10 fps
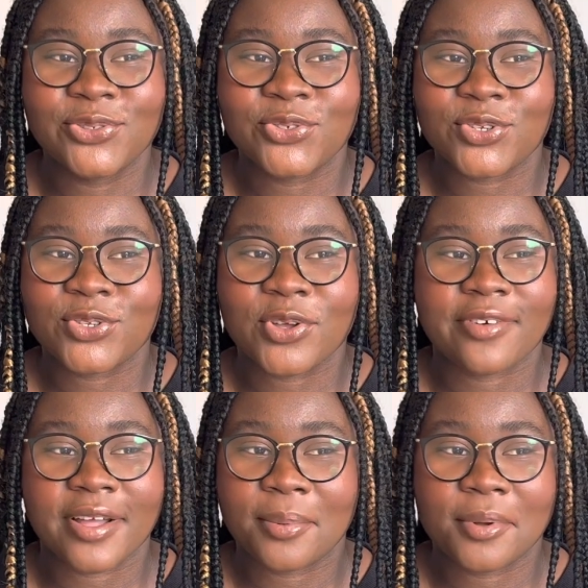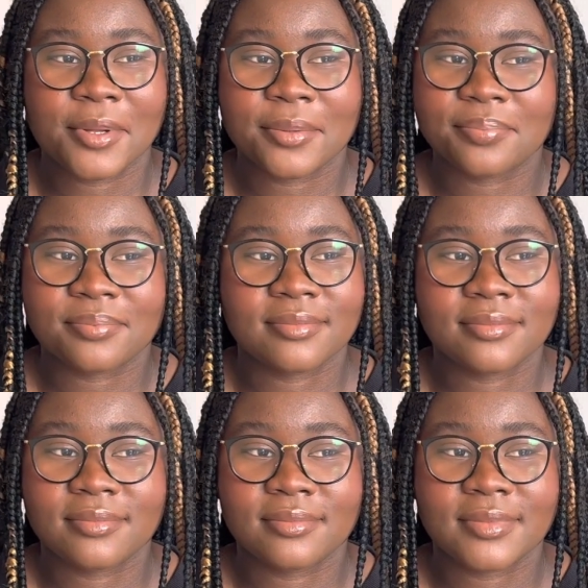Une chanson vraiment
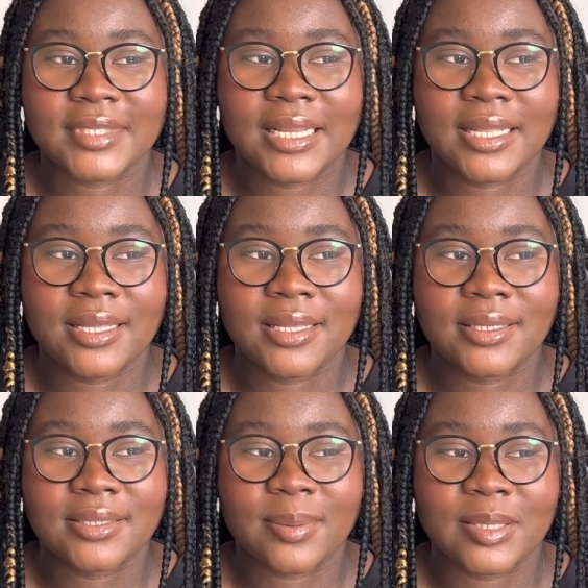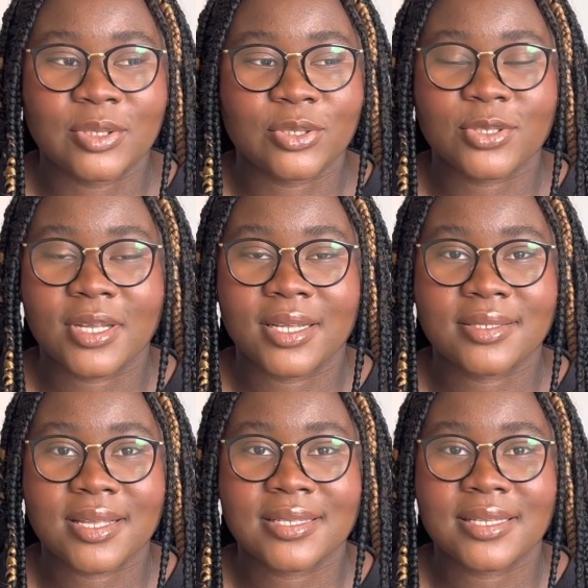c'est pas une chanson, hein.
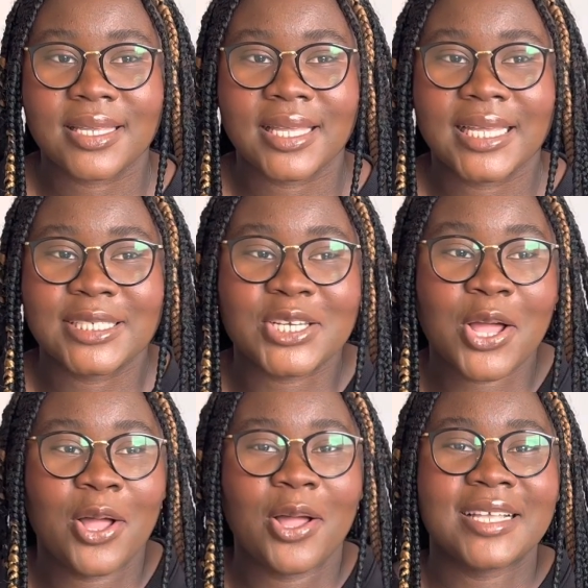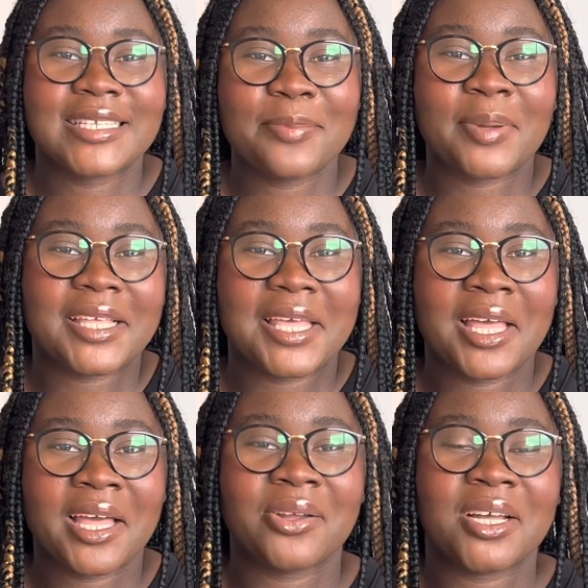ça c'est des... Genre, c'est une
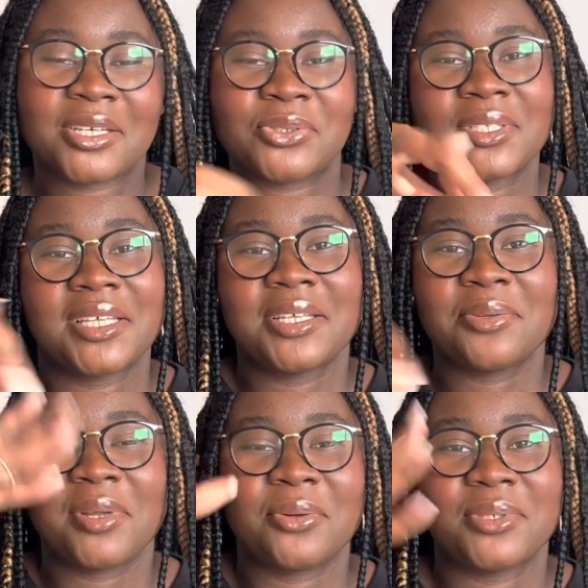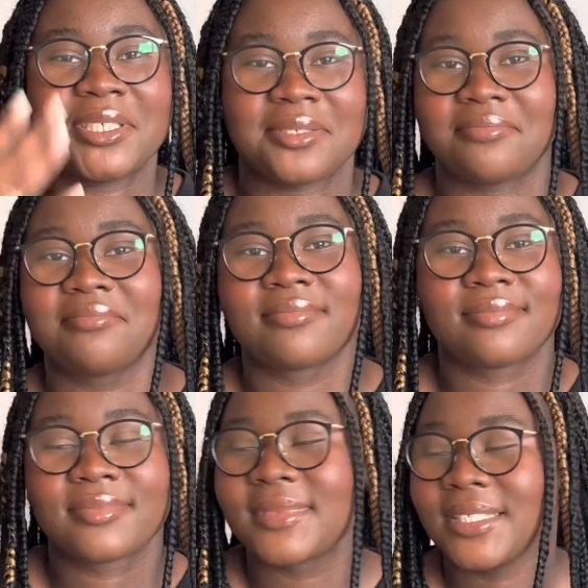prière, on a rajouté une mélodie.
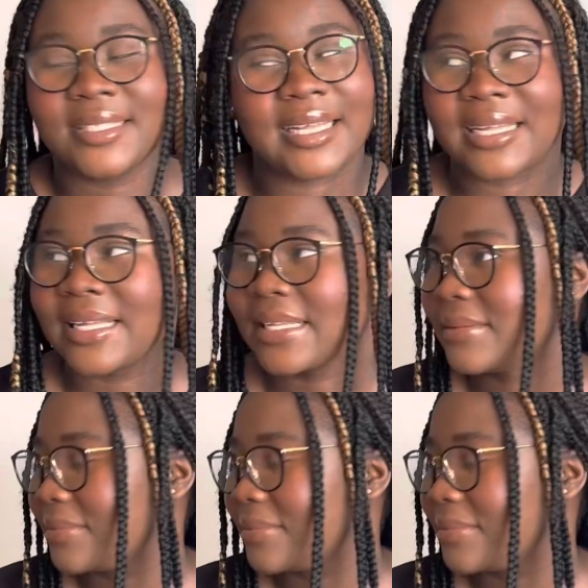C'est une dinguerie.